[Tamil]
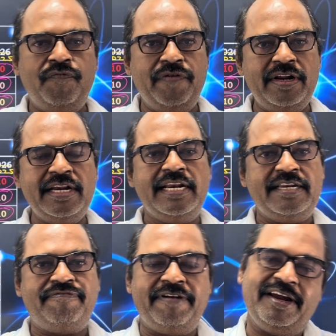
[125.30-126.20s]
வெரி
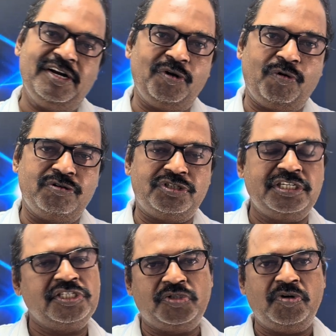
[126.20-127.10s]
டிஃபிகல்ட்
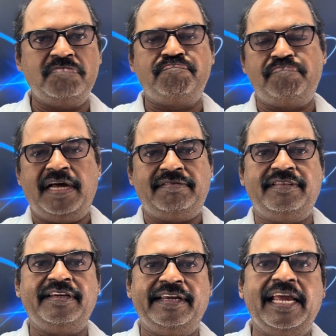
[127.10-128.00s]
கொஸ்டின்ஸ் ஒரு
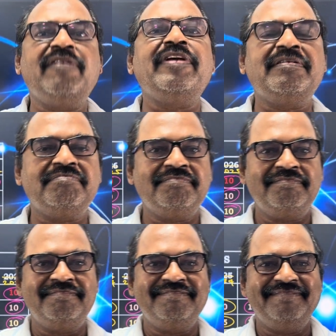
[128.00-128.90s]
பத்து கேள்வி
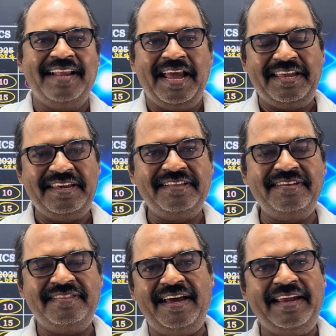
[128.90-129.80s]

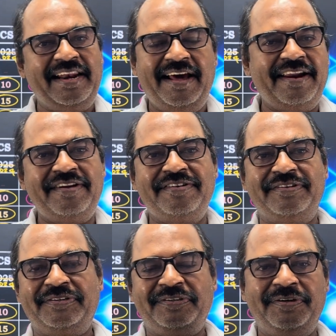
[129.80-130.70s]
இதுதான் எல்லாரையும்
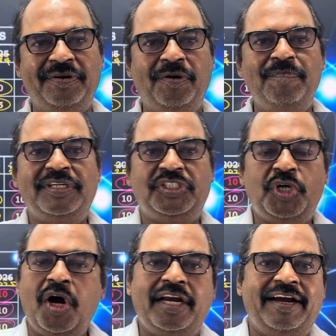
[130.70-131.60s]
ரொம்ப
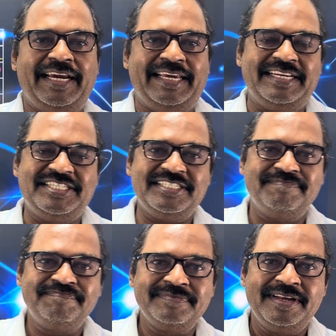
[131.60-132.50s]
ஷாக் ஆக்கிடுச்சு
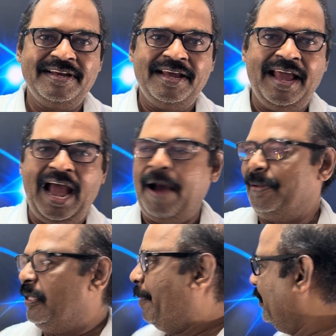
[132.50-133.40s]
அப்போ
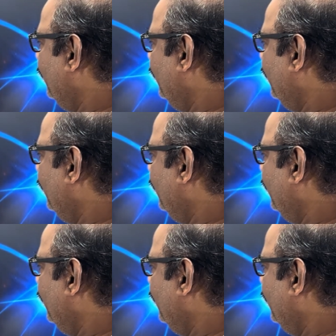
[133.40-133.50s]
அந்த பத்து